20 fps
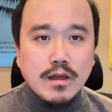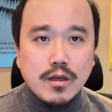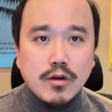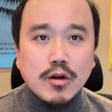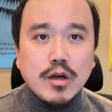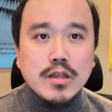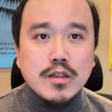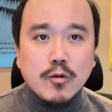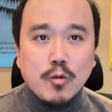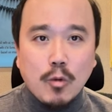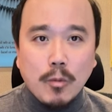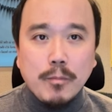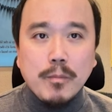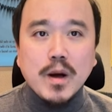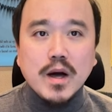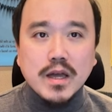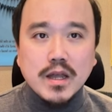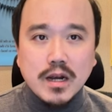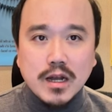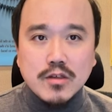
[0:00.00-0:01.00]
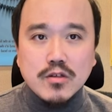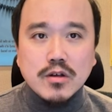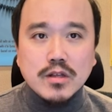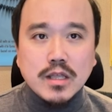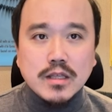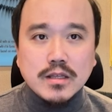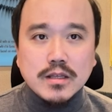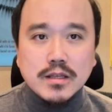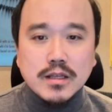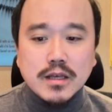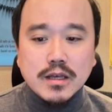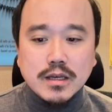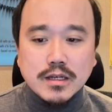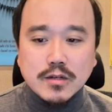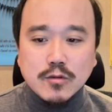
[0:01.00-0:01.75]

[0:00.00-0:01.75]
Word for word: 여기 이제 곱하기를 하셔야 되는데,